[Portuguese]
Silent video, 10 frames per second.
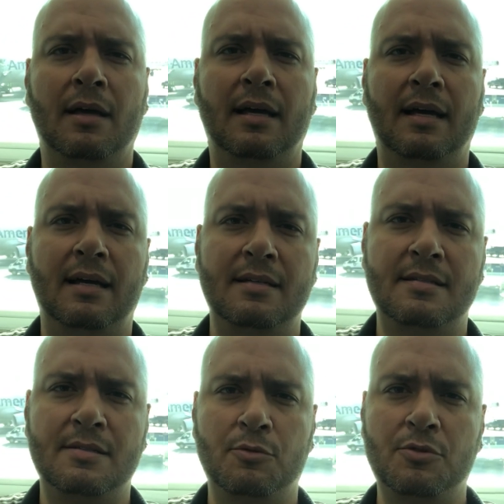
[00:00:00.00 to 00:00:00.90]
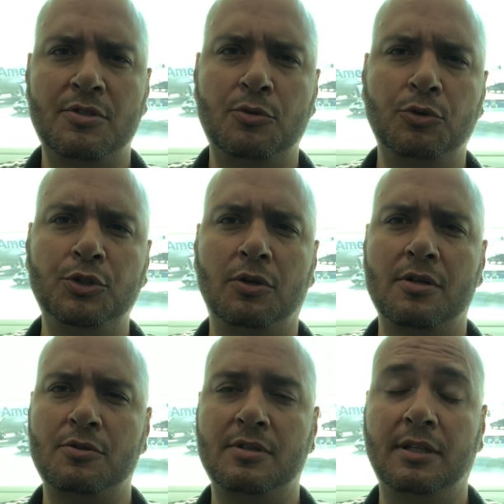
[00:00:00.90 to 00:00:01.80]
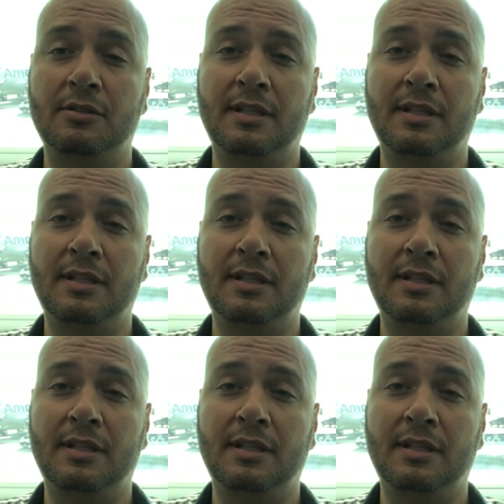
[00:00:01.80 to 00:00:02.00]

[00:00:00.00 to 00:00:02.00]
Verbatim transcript: É, esses são os estudiosos. Tem,